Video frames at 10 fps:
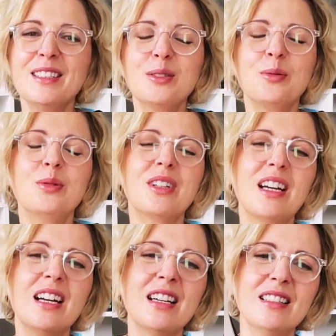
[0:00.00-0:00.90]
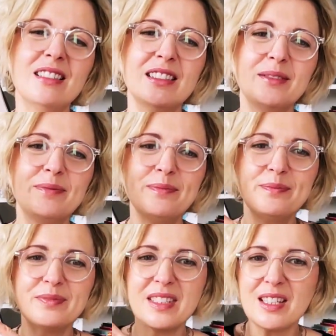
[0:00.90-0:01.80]
które
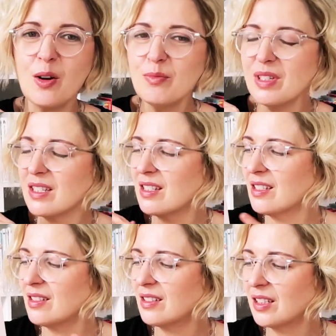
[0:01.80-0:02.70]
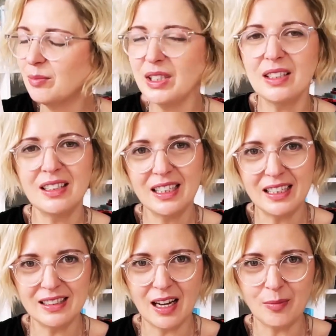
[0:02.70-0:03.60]
um, są między tymi
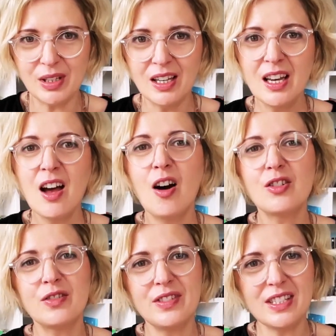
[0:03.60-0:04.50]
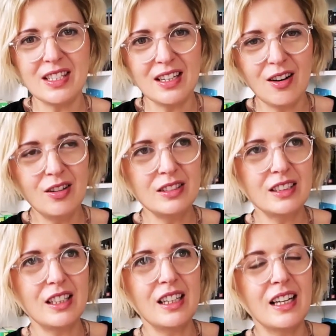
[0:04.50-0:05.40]
legendami. Oczywiście on,
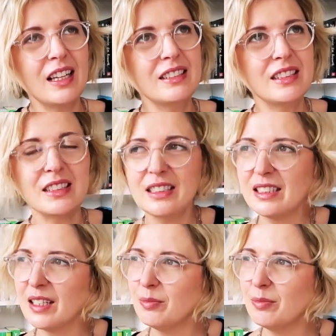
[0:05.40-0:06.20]
te legendy i te